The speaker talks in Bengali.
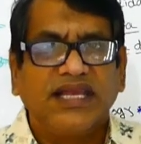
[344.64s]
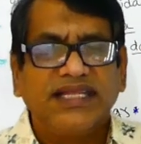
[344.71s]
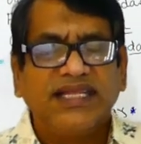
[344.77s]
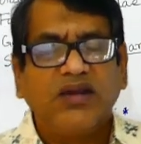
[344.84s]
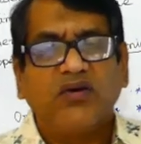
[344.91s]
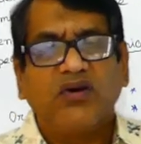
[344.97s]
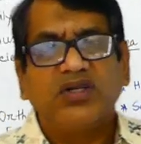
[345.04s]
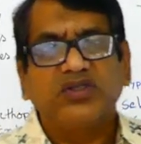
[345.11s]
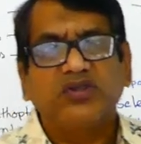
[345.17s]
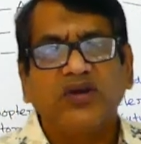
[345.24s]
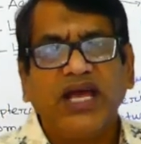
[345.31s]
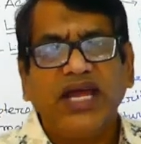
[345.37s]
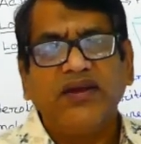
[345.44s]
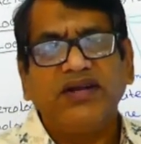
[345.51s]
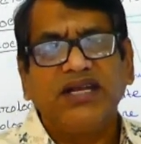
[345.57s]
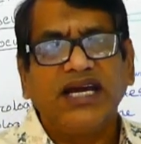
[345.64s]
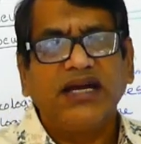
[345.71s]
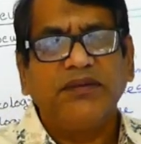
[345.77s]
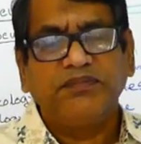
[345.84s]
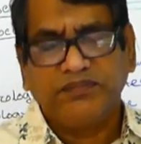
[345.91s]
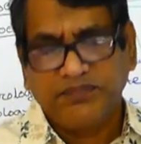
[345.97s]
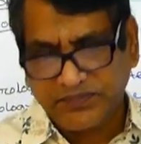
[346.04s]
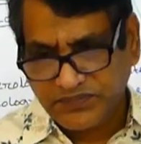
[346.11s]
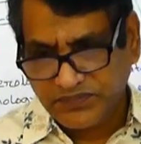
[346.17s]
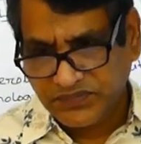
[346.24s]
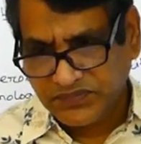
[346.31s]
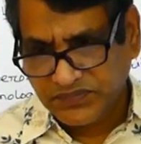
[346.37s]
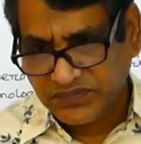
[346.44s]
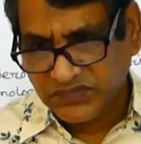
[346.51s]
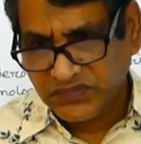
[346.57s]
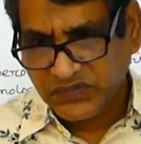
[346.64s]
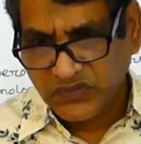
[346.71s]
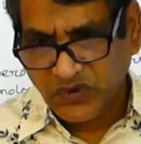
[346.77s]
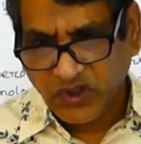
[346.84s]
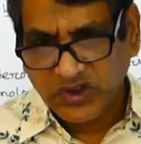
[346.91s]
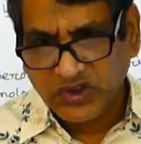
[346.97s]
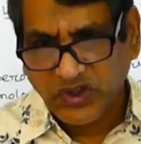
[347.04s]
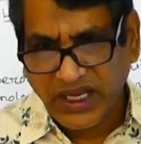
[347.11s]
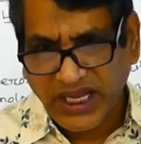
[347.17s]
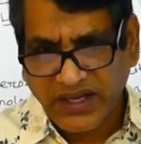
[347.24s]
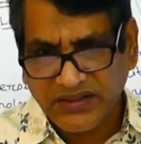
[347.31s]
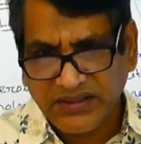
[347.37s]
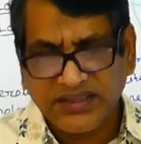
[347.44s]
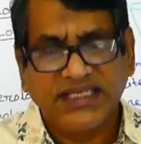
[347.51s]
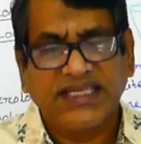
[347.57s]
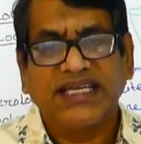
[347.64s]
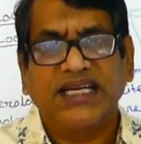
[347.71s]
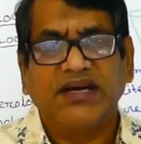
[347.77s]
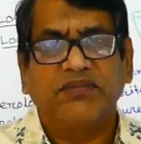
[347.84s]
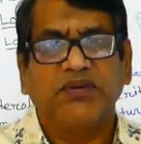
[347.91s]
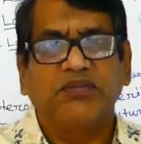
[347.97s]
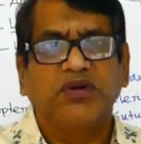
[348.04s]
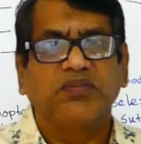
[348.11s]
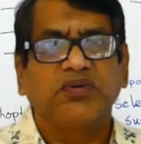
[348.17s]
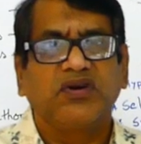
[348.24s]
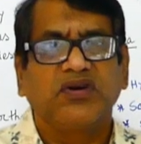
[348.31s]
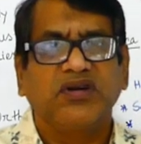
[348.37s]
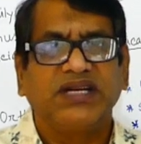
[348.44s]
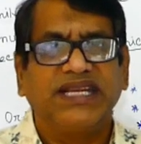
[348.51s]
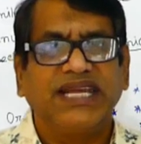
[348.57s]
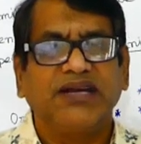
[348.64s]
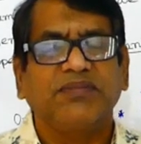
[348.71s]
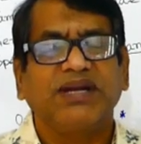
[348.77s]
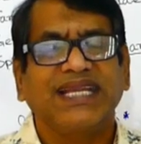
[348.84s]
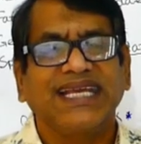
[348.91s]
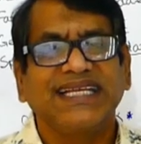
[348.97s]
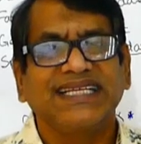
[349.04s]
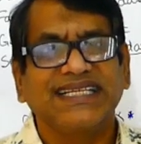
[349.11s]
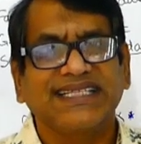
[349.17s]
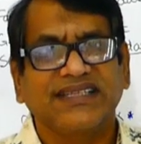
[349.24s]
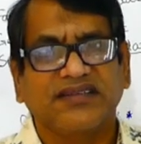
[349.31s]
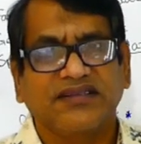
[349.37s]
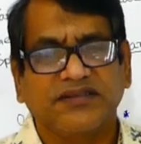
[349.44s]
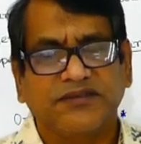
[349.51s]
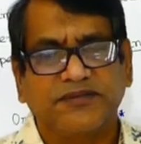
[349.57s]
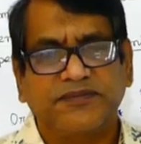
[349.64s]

এদের অঞ্চলায়নটা অঞ্চলায়ন যেটাকে আমরা বলবো ট্যাগমাটাইজেশন